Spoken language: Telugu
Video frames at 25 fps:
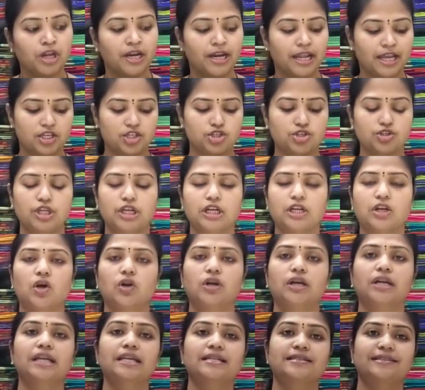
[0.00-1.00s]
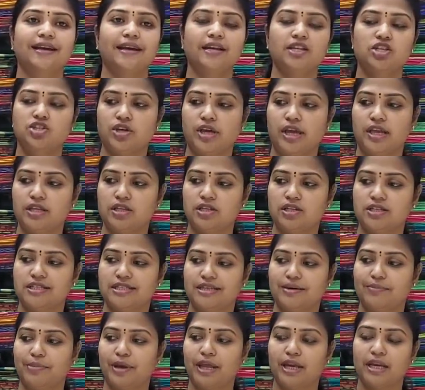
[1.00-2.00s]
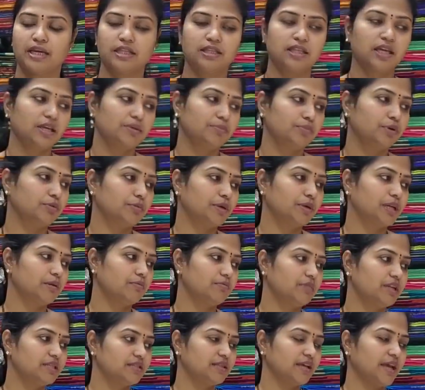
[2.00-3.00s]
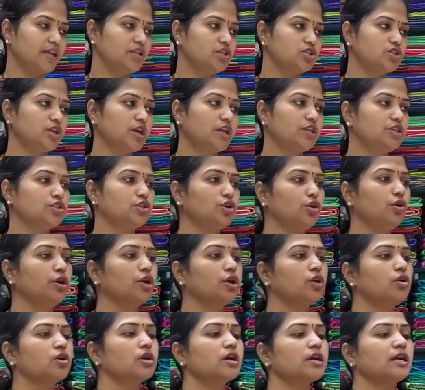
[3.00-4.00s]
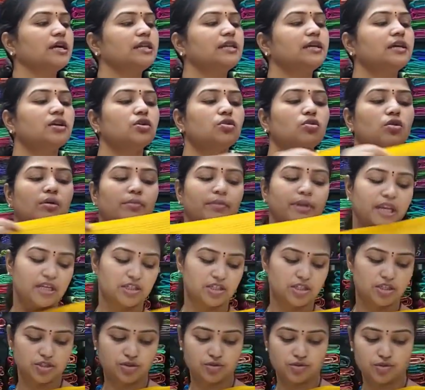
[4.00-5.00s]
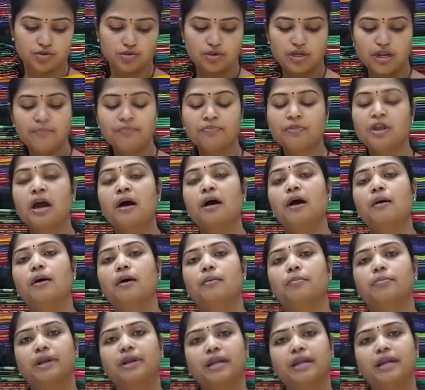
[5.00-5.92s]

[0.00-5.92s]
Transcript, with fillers: నెక్స్ట్ దీంట్లో డిజైన్ చేంజ్ అని చెప్పాను కదా ఇప్పుడు మనం డిజైన్ చేంజ్ లో ఇంకొక కలర్ కాంబినేషన్ చూస్తున్నాం uh,